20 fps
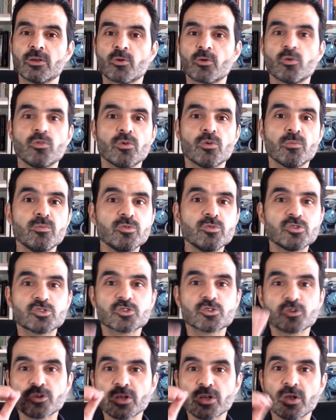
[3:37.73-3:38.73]
cuido
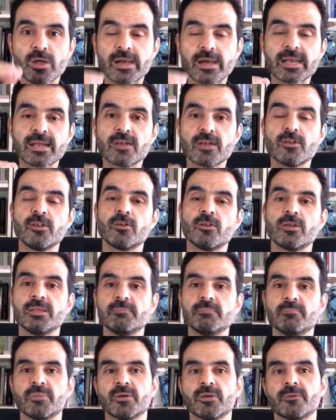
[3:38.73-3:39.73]
mucho y lo arreglo y lo
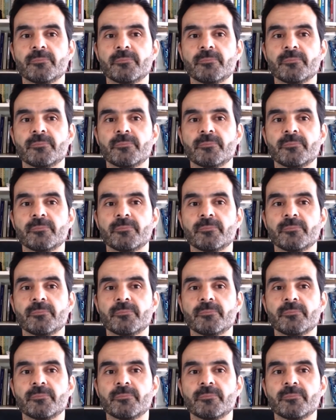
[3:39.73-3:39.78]
limpio.